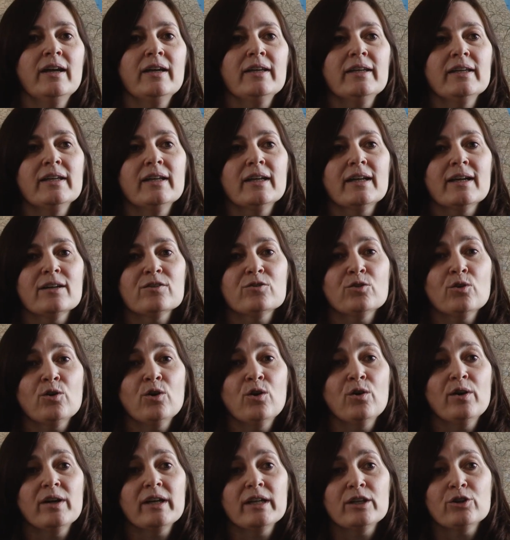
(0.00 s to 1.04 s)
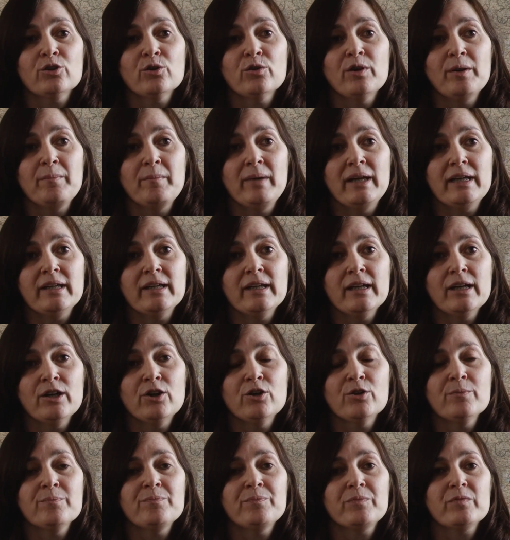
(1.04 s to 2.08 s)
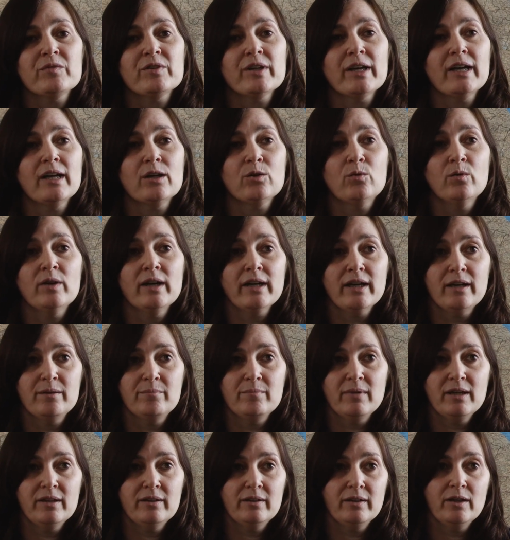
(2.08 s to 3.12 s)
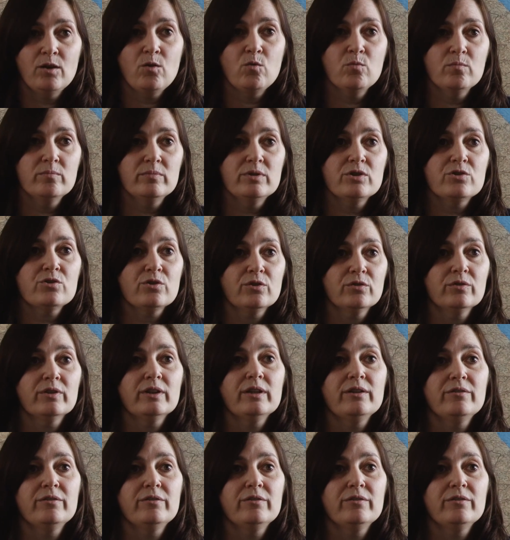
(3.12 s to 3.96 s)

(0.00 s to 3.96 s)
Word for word: Y en el caso concreto de México, se calcula que hay más de un millón de